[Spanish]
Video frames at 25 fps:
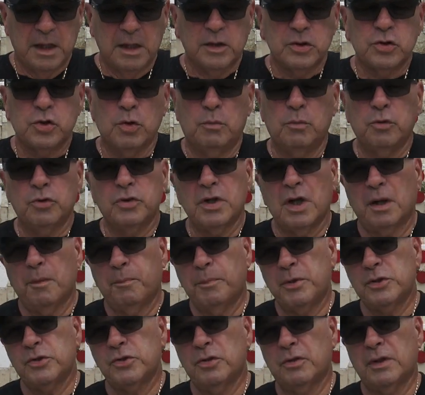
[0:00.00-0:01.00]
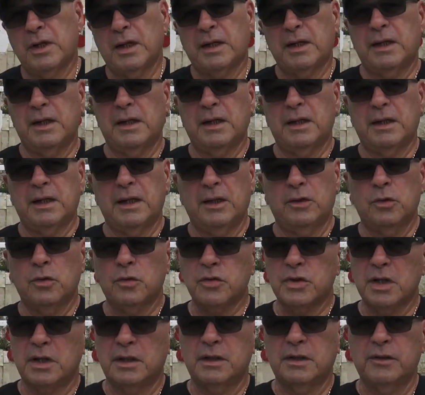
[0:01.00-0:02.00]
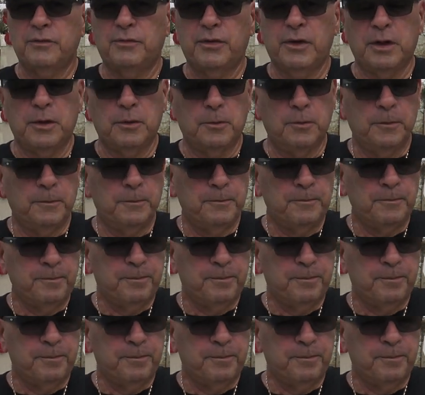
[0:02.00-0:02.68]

Son muchas las personas que, yo certifico